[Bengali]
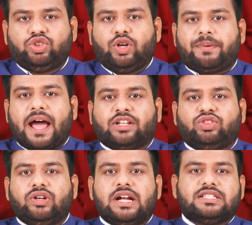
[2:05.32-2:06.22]
সদ্য
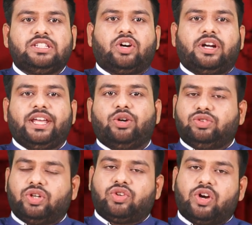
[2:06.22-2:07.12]
প্রাক্তন আর্জিকরের এই
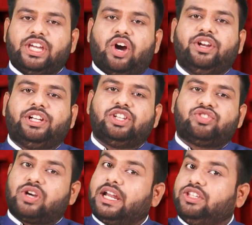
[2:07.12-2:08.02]
অধ্যক্ষকে
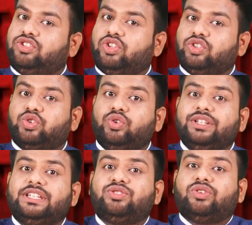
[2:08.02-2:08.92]
অনির্দিষ্টকালের জন্য
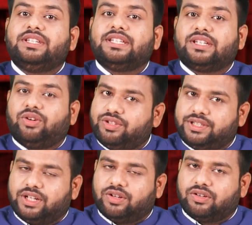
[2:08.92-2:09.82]
ছুটিতে চলে যেতে
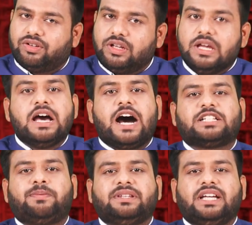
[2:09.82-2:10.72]
হয়েছিল
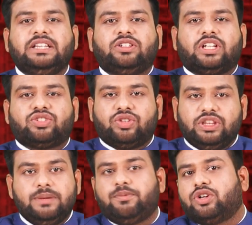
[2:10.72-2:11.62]
হাসপাতাল তথা
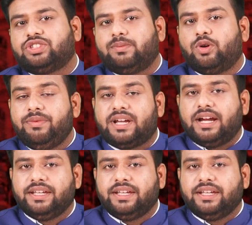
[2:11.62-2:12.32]
সন্দীপ ঘোষের ভূমিকা